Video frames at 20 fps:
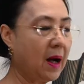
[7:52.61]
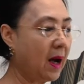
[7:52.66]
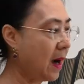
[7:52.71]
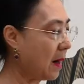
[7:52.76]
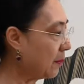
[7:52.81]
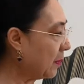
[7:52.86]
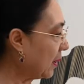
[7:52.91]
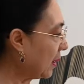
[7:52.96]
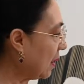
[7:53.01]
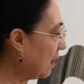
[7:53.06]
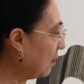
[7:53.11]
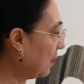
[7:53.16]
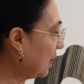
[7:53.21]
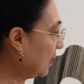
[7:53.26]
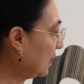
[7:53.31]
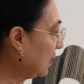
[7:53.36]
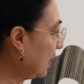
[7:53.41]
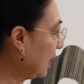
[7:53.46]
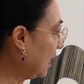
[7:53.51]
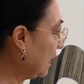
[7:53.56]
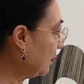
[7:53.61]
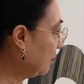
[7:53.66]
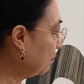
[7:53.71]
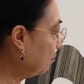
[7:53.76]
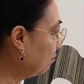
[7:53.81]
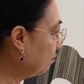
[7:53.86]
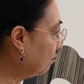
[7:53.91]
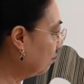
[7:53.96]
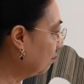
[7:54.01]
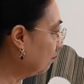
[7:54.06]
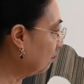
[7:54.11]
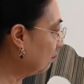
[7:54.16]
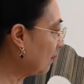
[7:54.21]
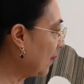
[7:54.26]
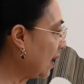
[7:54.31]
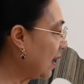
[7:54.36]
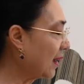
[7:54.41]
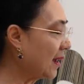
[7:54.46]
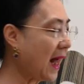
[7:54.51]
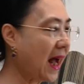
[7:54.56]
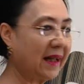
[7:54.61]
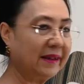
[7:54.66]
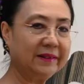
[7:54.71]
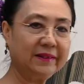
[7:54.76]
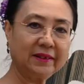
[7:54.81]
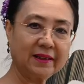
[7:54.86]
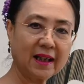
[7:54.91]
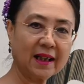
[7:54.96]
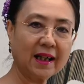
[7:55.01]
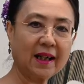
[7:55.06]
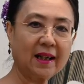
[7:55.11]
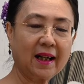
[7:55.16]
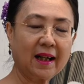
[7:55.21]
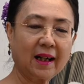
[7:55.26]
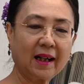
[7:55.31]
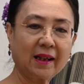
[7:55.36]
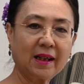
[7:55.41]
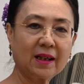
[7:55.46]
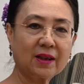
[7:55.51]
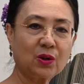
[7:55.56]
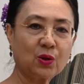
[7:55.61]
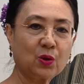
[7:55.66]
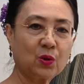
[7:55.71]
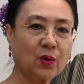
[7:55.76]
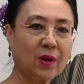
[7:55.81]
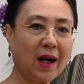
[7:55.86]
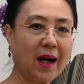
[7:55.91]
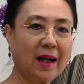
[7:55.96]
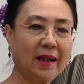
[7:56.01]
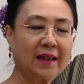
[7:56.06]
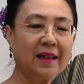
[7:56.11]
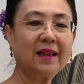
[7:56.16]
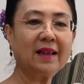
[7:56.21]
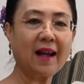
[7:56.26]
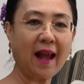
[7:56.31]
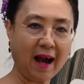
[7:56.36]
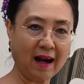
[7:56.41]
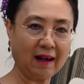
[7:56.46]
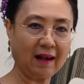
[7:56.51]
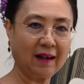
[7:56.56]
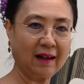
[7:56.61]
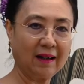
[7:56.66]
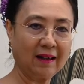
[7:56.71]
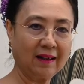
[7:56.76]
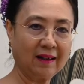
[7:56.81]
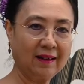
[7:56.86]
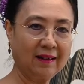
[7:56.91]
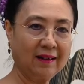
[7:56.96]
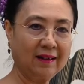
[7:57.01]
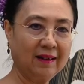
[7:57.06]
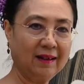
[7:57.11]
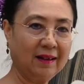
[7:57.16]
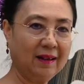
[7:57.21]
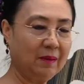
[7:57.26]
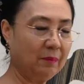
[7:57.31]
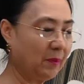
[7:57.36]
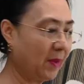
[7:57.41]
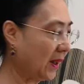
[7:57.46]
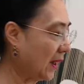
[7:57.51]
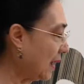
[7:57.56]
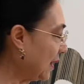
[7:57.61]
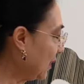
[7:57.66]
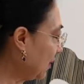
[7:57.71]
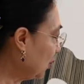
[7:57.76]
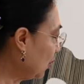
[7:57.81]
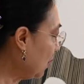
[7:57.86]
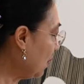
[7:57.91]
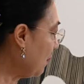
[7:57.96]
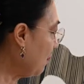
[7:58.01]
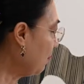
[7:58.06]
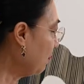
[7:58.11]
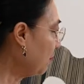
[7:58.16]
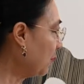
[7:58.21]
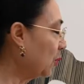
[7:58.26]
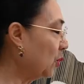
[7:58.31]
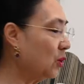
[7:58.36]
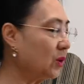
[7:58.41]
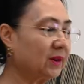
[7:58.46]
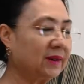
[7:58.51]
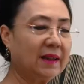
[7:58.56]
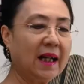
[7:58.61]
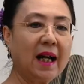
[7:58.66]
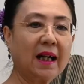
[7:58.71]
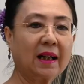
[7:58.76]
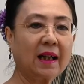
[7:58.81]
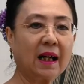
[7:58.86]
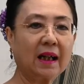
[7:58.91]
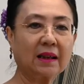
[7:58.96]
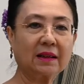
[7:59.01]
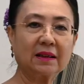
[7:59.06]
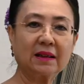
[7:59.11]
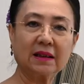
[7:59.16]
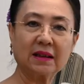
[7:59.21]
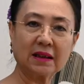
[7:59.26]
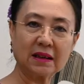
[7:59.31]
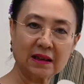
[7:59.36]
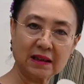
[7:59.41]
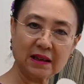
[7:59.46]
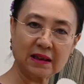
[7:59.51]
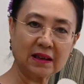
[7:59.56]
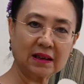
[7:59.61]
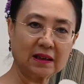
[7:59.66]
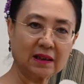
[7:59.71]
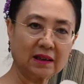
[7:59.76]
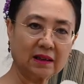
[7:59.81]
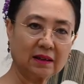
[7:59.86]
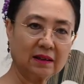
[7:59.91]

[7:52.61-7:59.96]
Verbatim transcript: apa namanya hmm, lainnya kadang-kadang suka hilang maka itu mulutnya agak kecil-kecil